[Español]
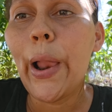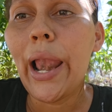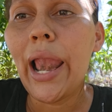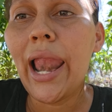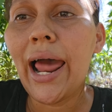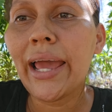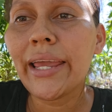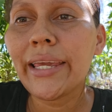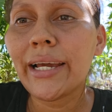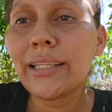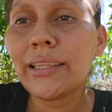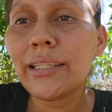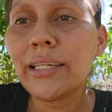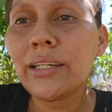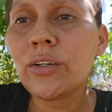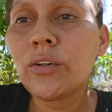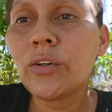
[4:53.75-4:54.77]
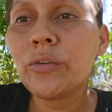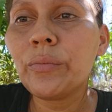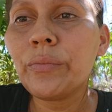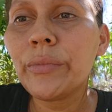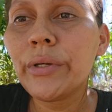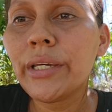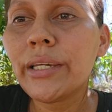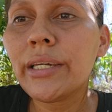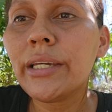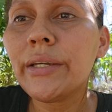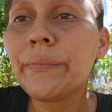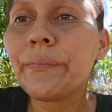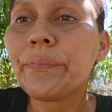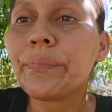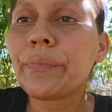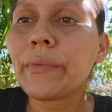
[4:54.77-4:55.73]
la Yanin con Mickey